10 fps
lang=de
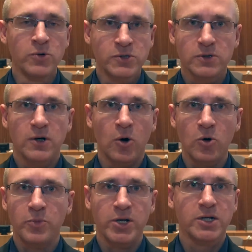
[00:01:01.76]
und
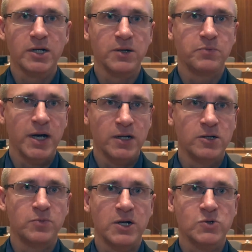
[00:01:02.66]
auch bei der geringen
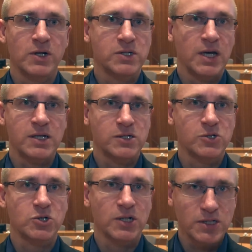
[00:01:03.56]
Menge mal so als
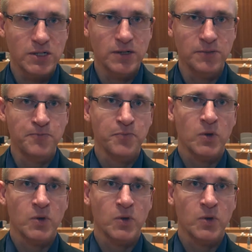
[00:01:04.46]
erstes Schrittchen.